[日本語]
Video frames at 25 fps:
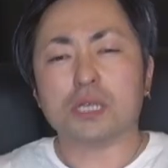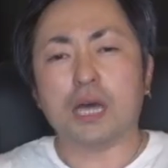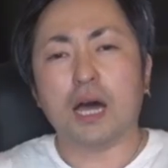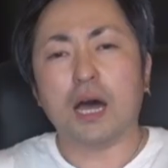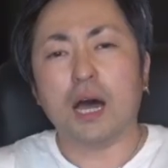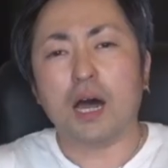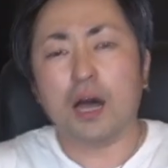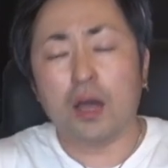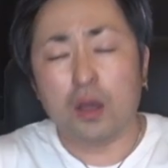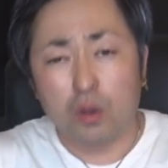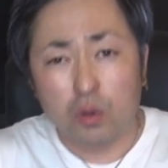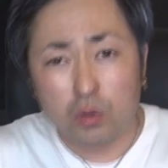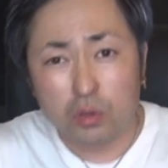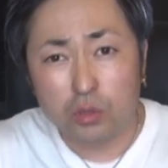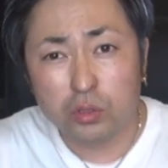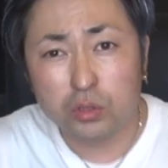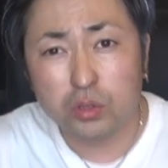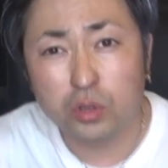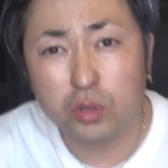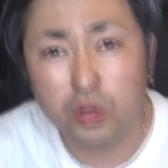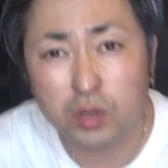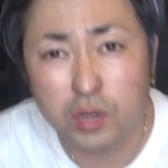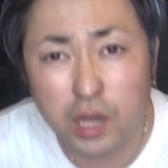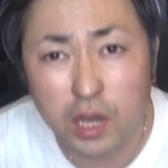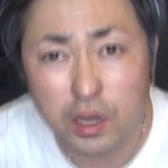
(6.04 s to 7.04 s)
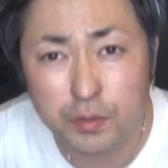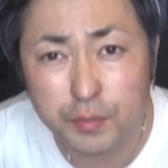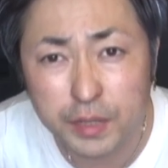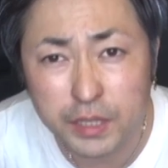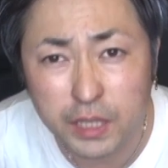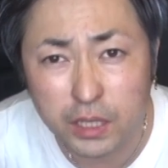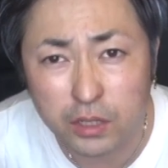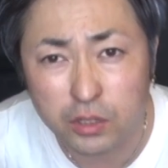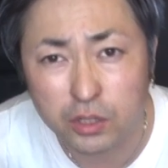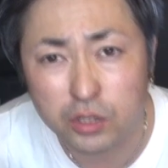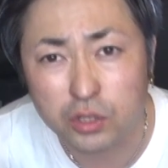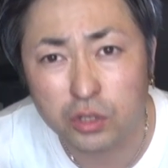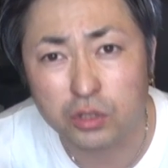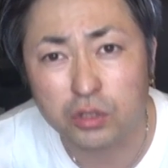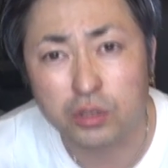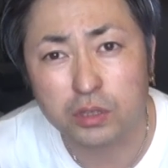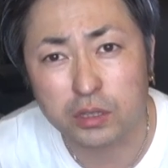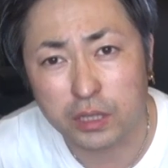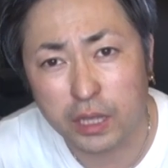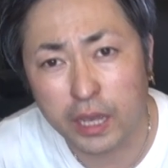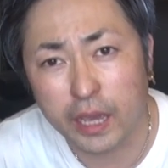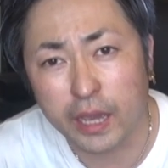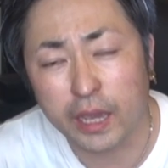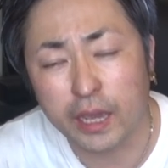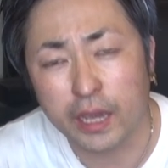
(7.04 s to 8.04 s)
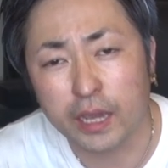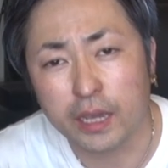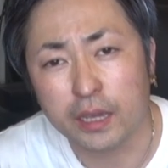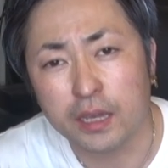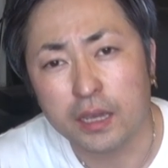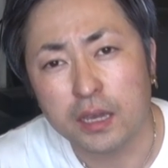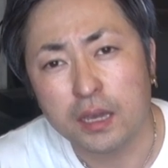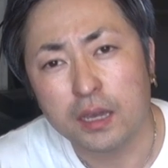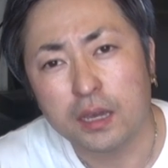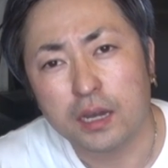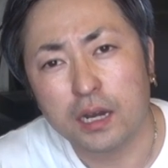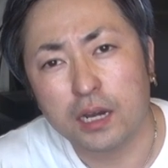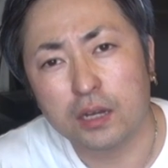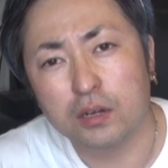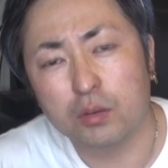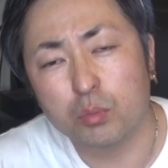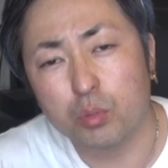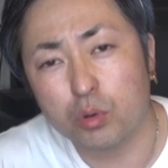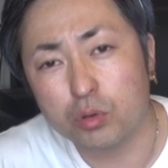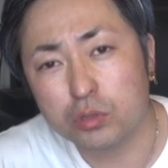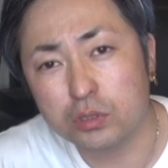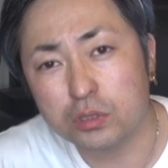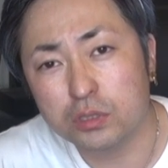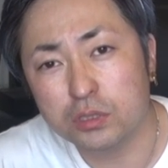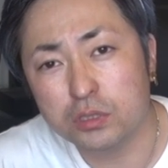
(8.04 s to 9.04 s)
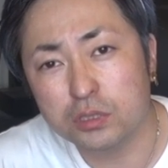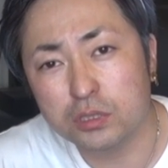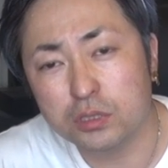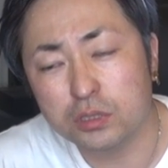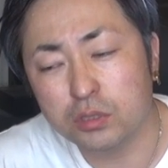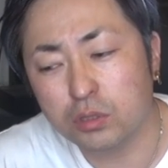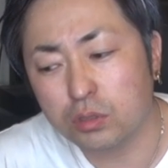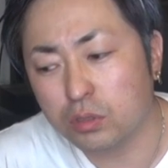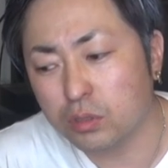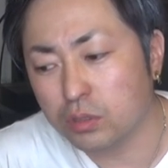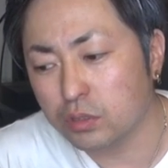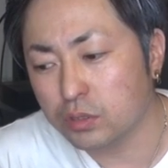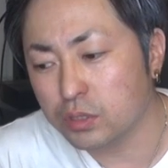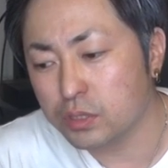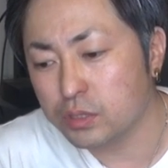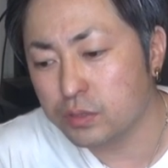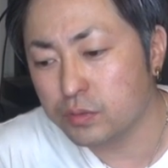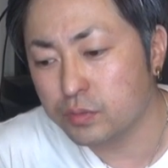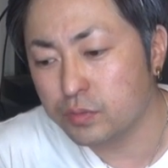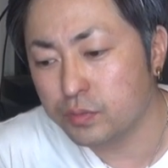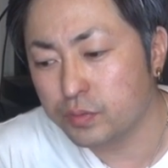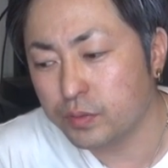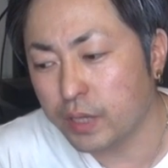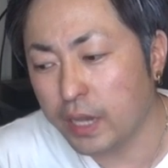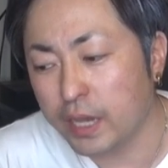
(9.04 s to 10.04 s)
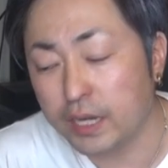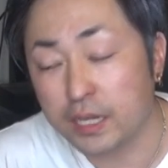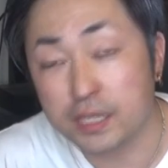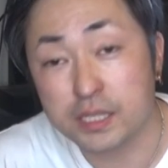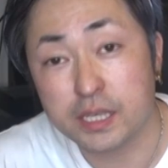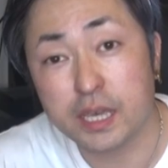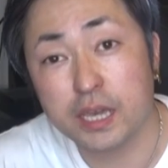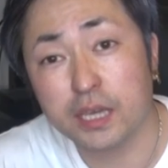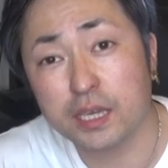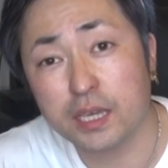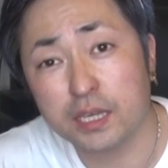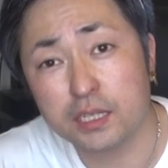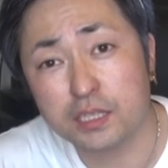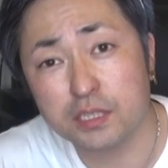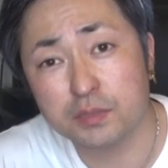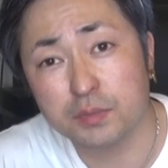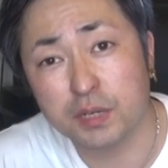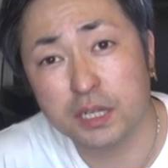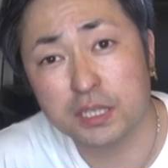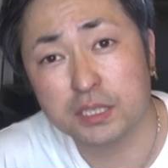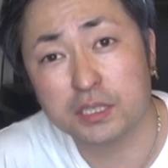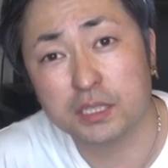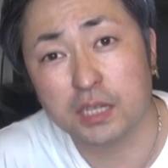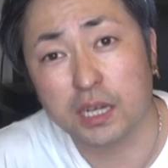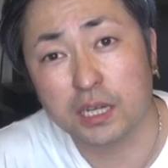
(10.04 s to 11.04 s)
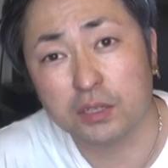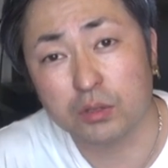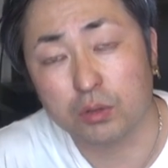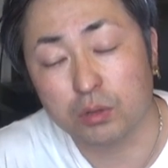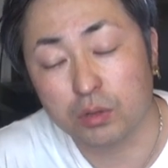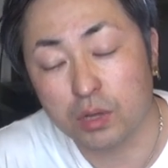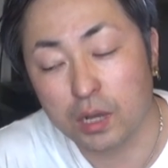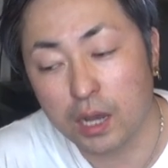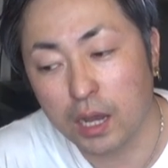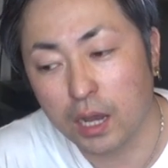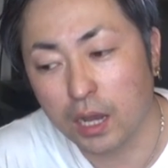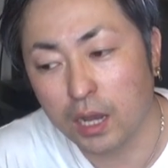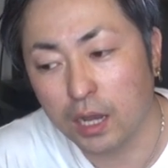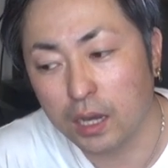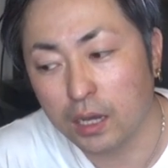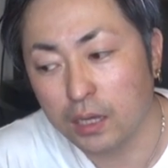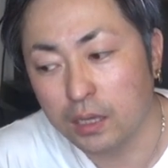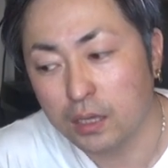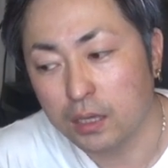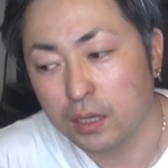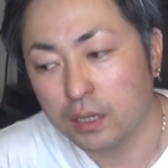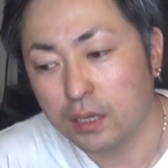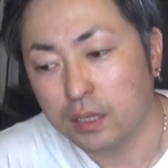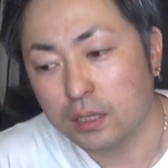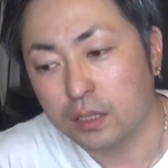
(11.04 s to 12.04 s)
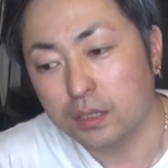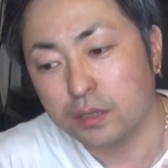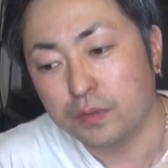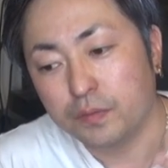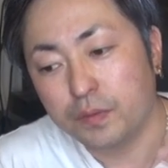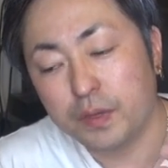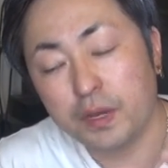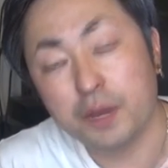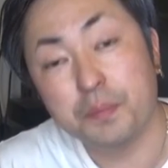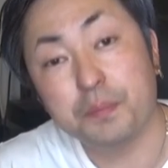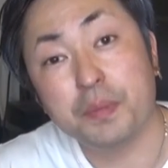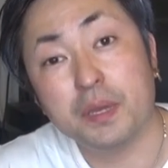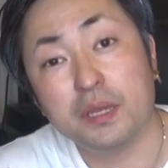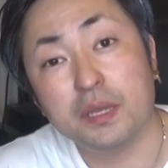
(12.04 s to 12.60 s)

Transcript: さ、この動画を見てる人ってあの僕のこのふたりに整形しましたとか、フィリ